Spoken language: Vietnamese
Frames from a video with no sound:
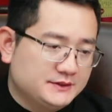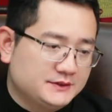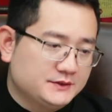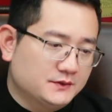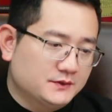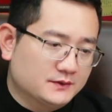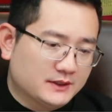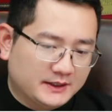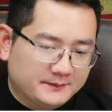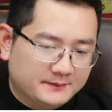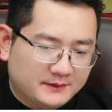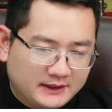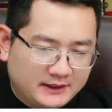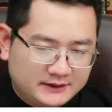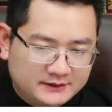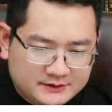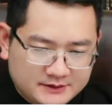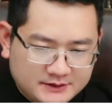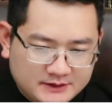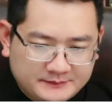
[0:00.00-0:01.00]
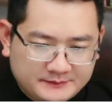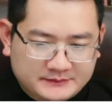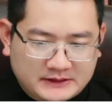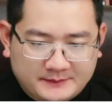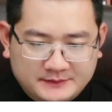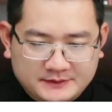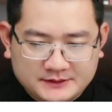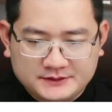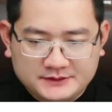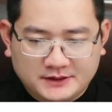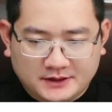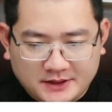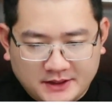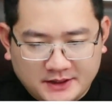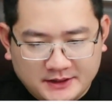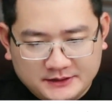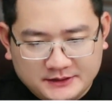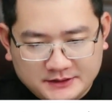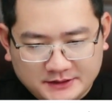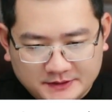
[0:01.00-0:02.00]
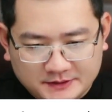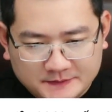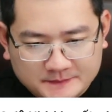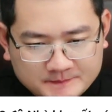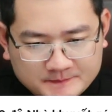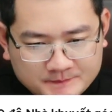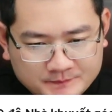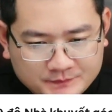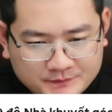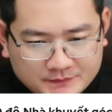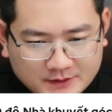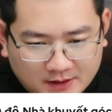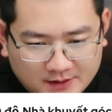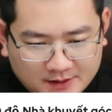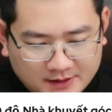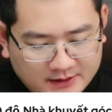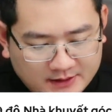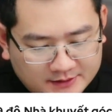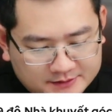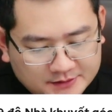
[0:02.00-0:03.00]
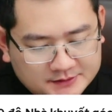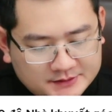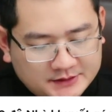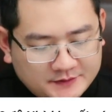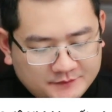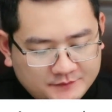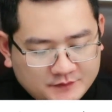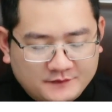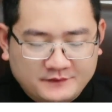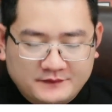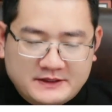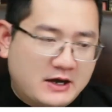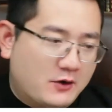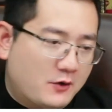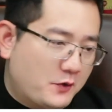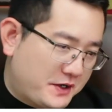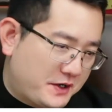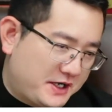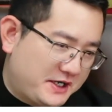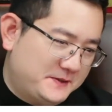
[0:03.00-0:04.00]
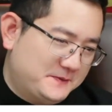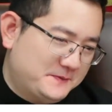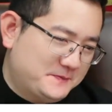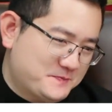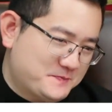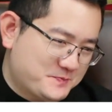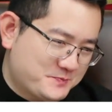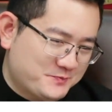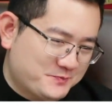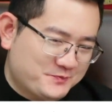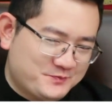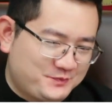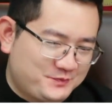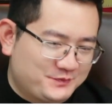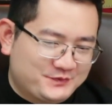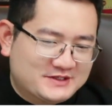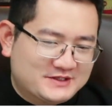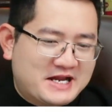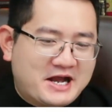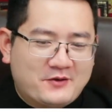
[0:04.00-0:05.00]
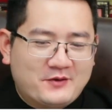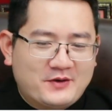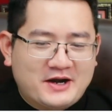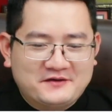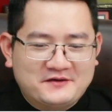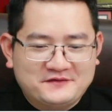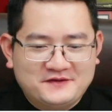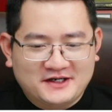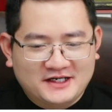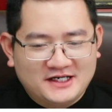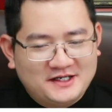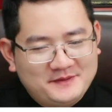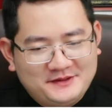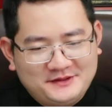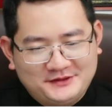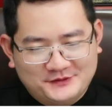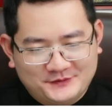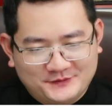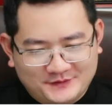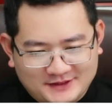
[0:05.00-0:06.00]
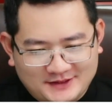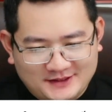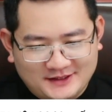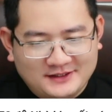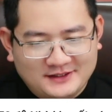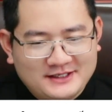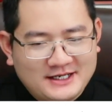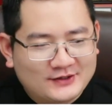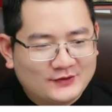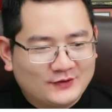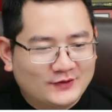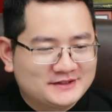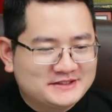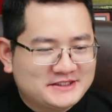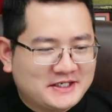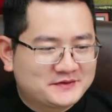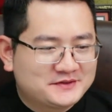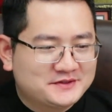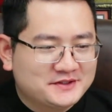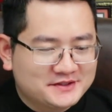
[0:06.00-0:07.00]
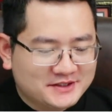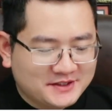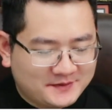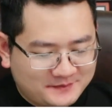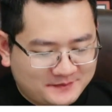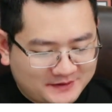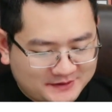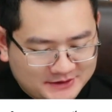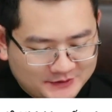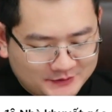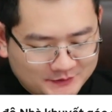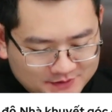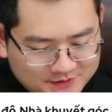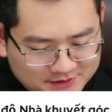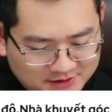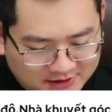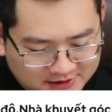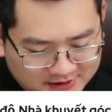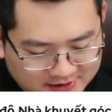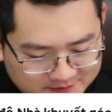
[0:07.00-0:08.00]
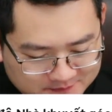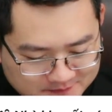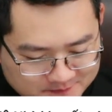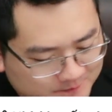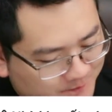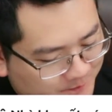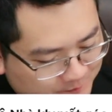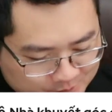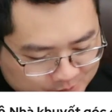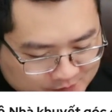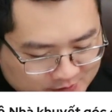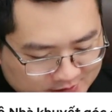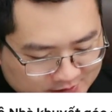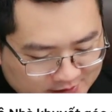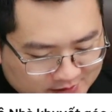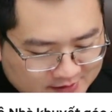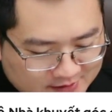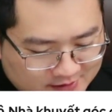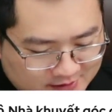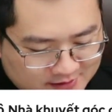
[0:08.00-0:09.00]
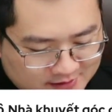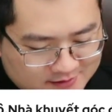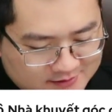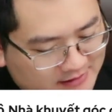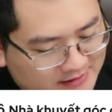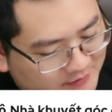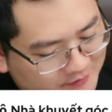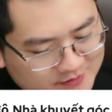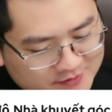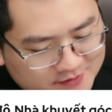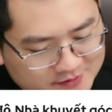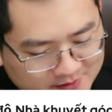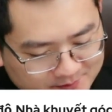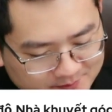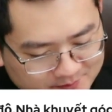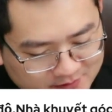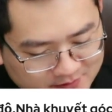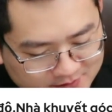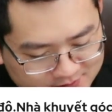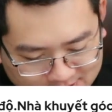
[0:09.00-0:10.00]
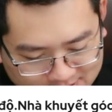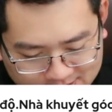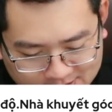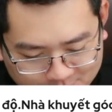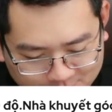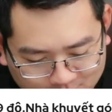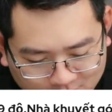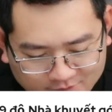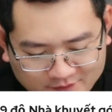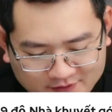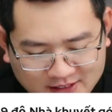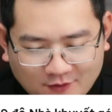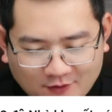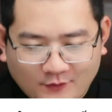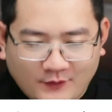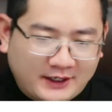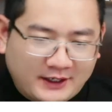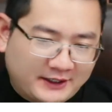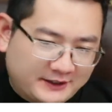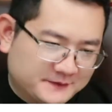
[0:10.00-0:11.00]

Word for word: độ này mà anh sinh năm 84 ở đây thì ở đây là cực kỳ vượng với đào hoa. Đào hoa vượng lắm anh Tùng Ở đây đang có cái sao xương dâm đang chiếu cửa này. sao xương dâm là rất là vượng với đào hoa